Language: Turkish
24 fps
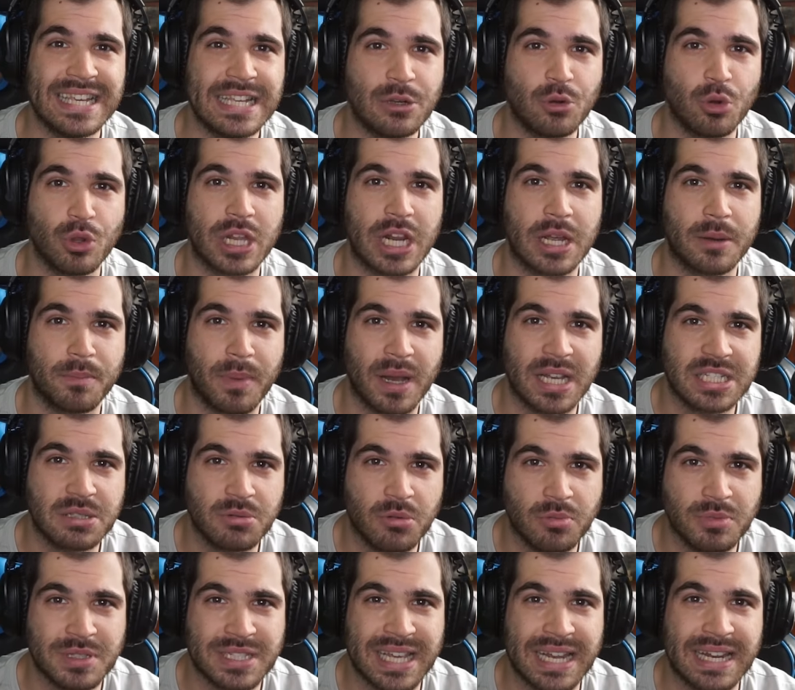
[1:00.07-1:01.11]
ilk olarak
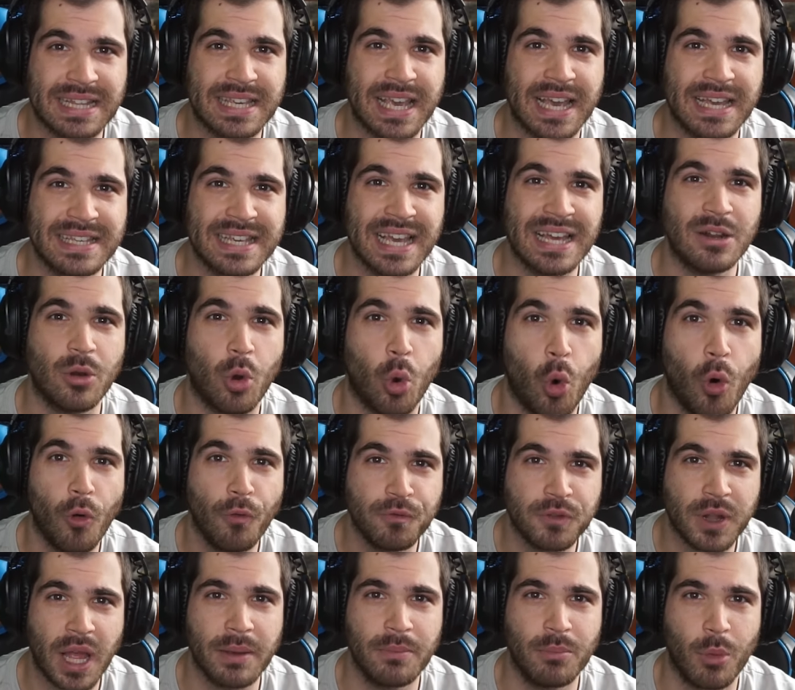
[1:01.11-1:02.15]
başlamamız gereken yer
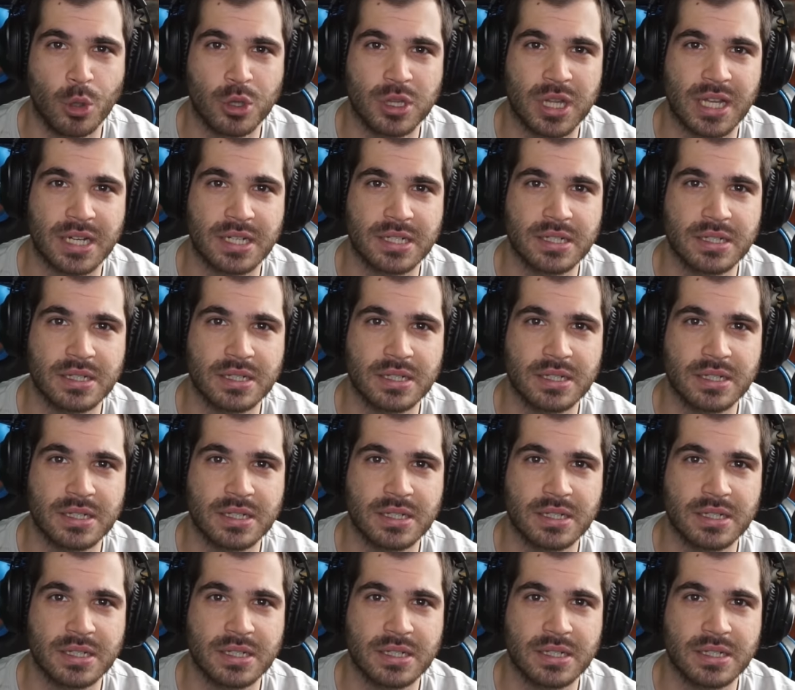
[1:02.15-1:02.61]
offline modlar.